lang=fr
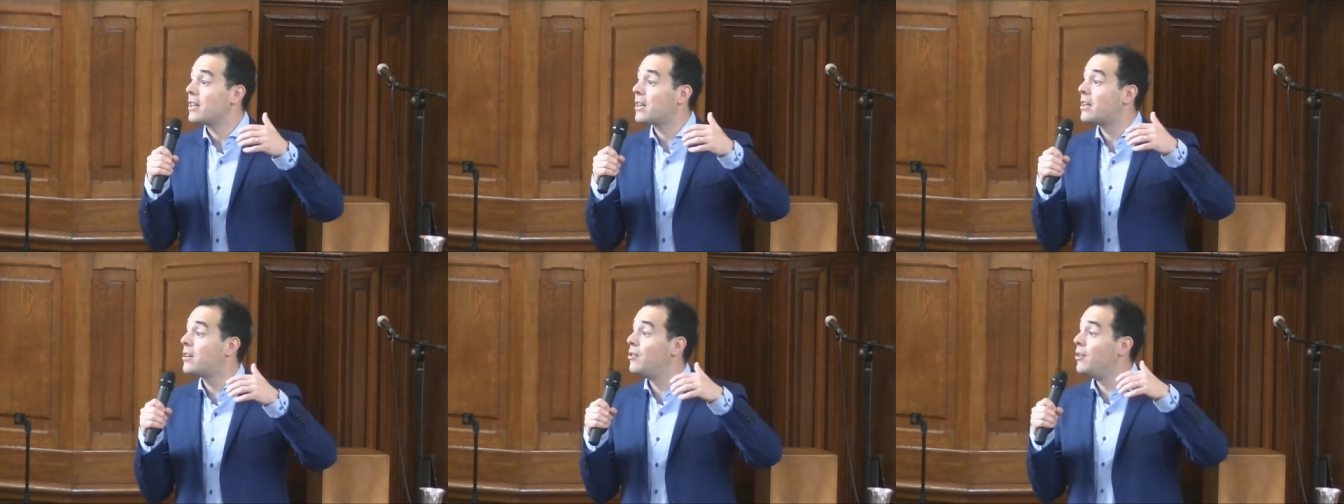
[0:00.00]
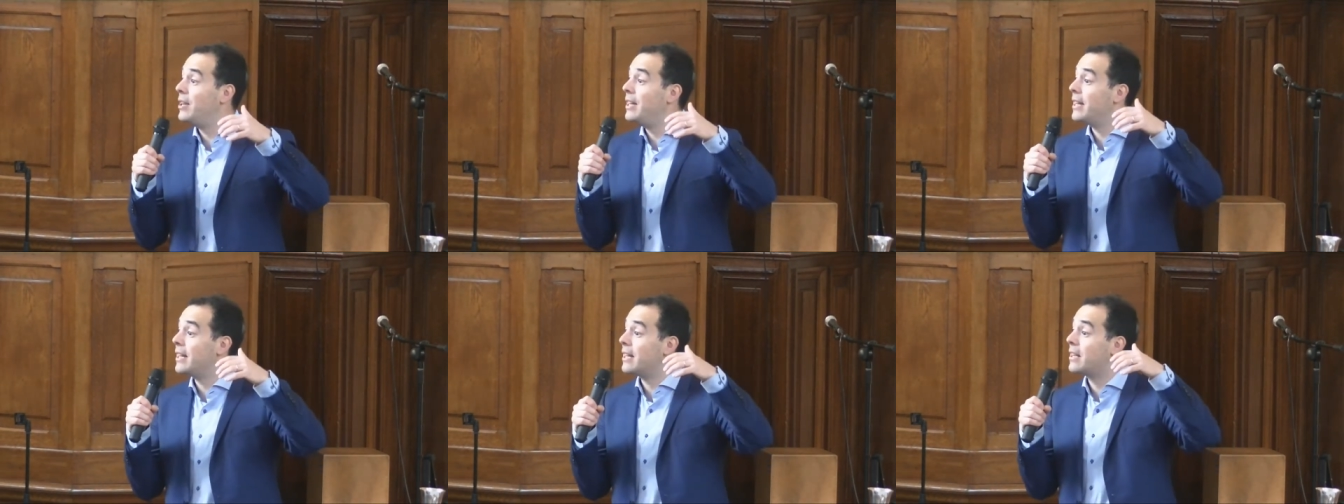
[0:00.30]
que
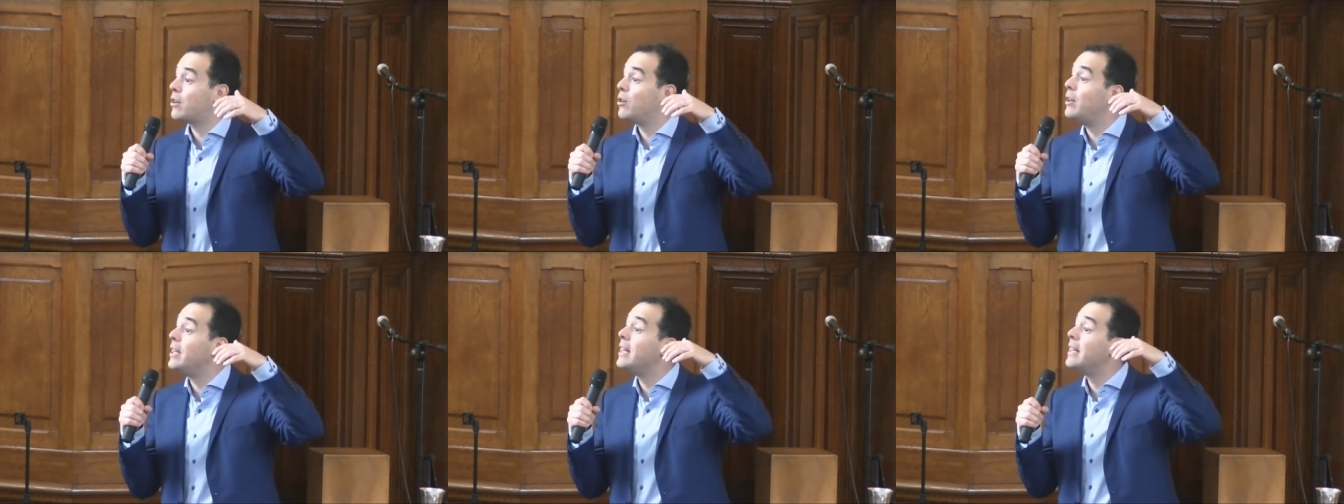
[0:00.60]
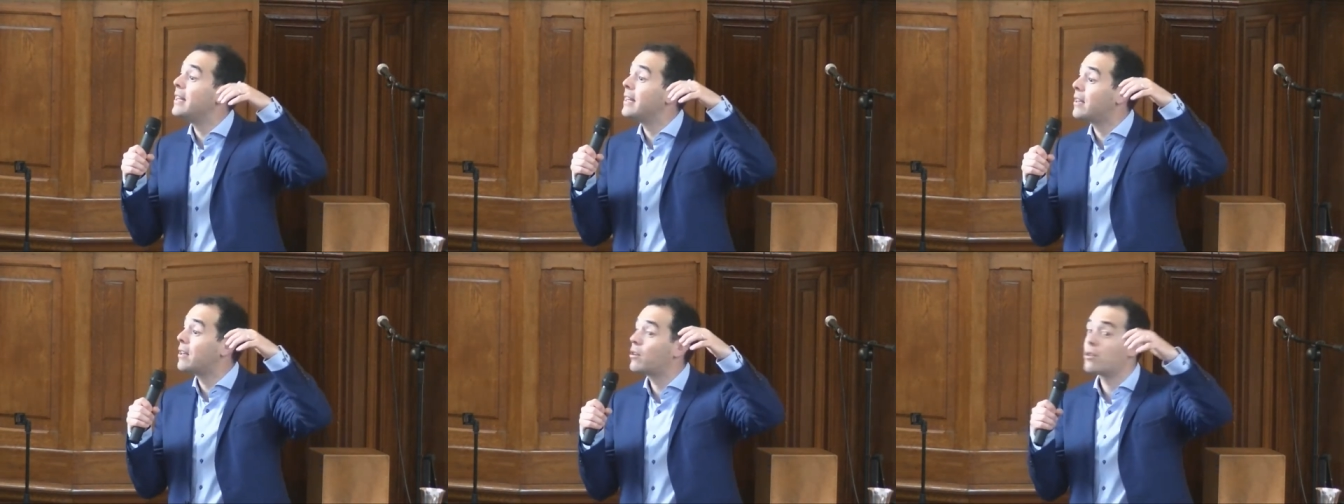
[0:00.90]
les,
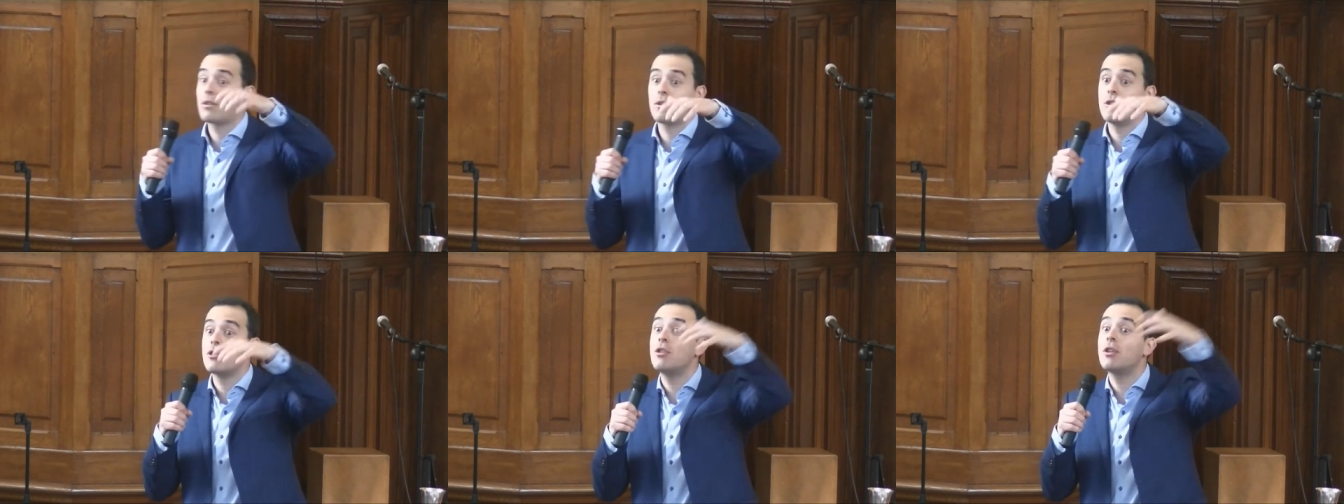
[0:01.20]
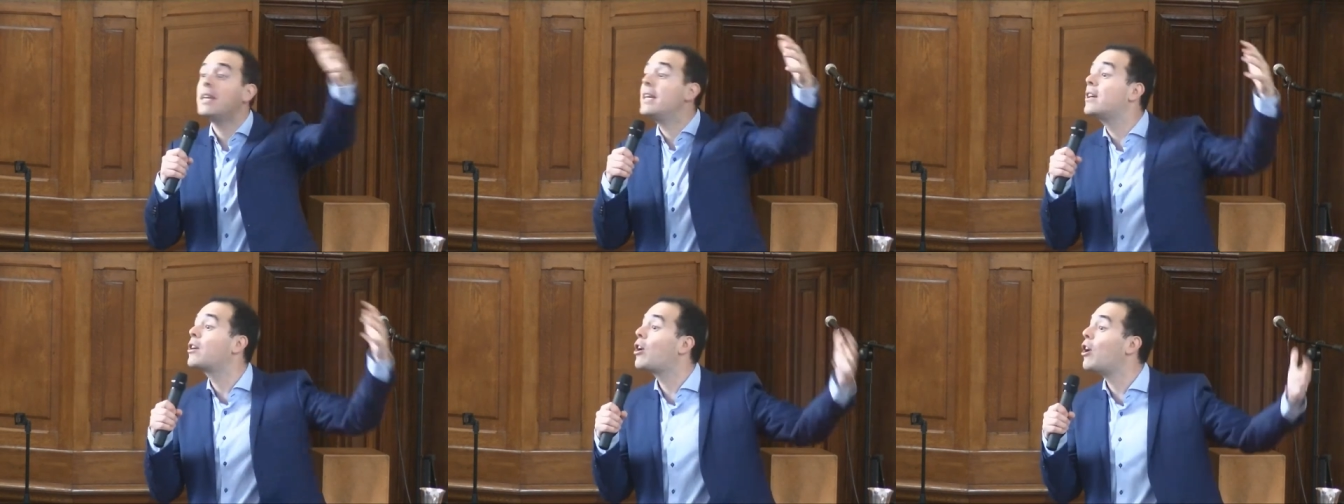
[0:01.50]
que ceux
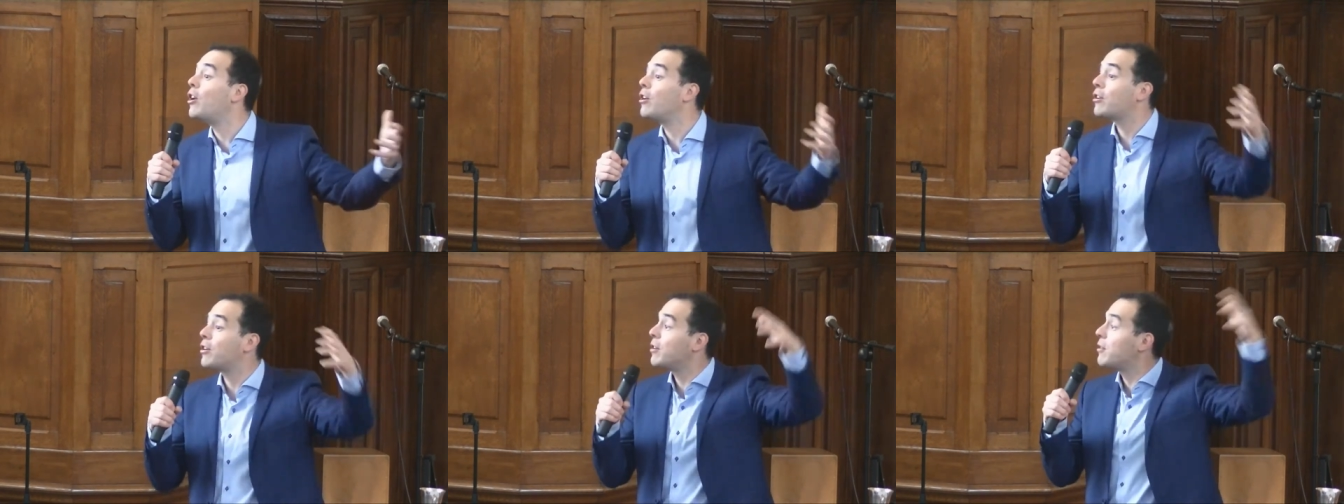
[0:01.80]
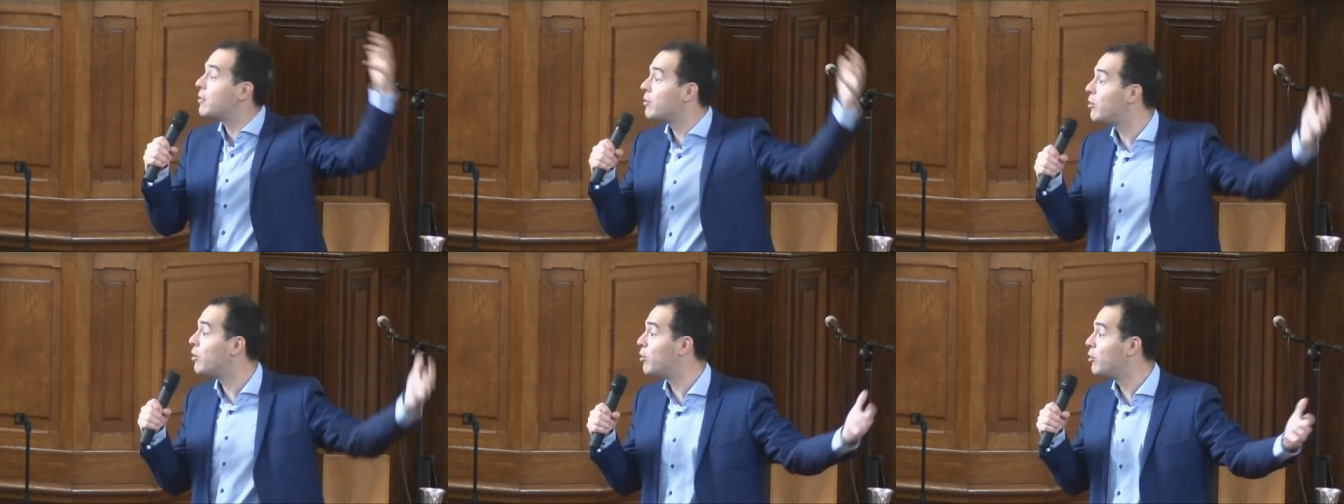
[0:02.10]
qui croquent
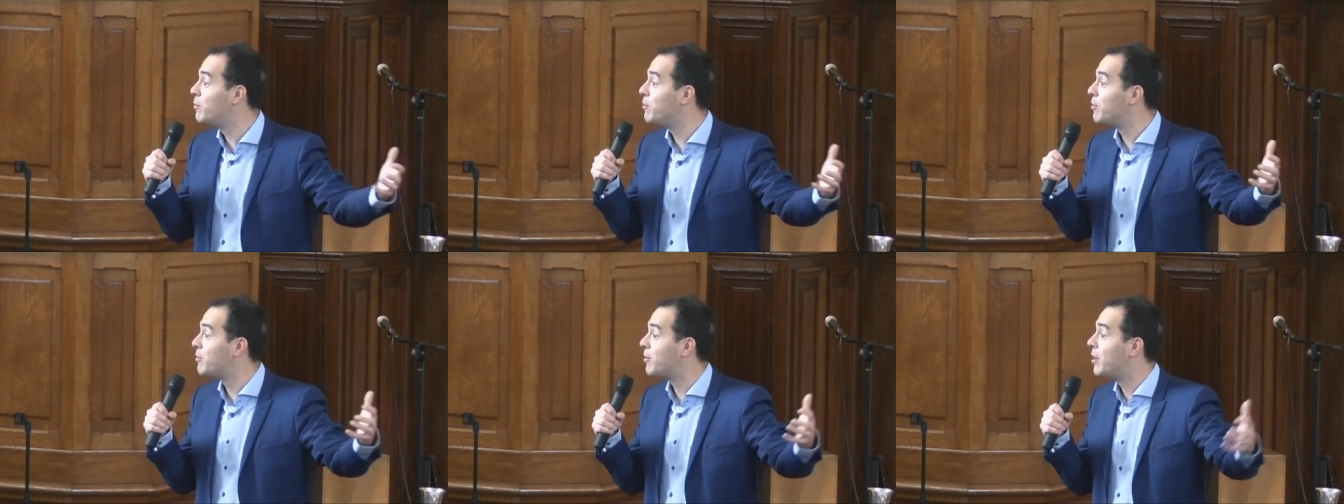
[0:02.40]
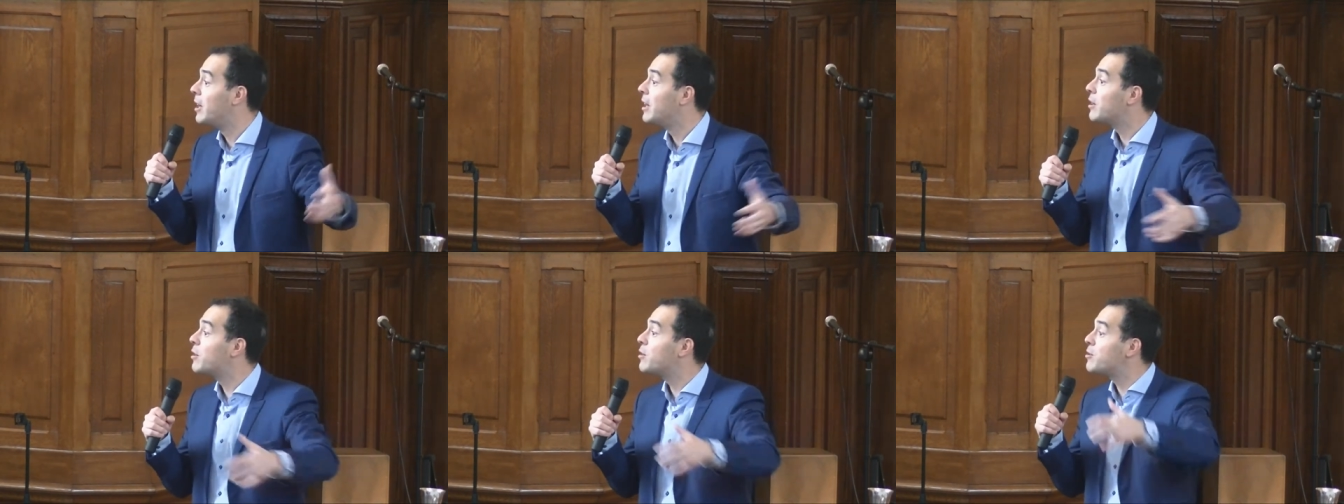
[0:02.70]
dans le
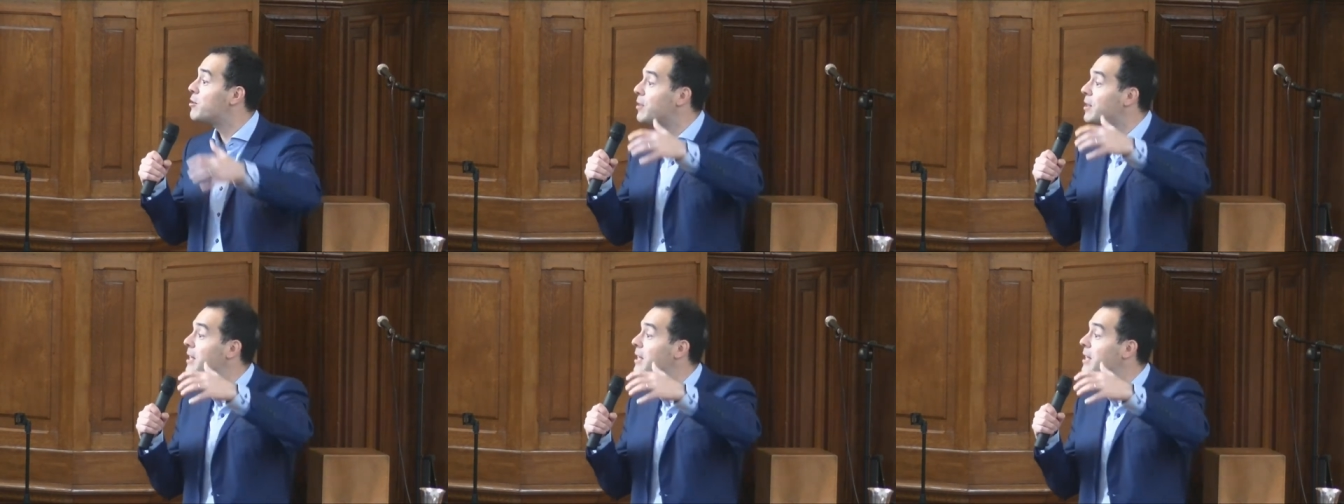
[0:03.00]
monde, que ceux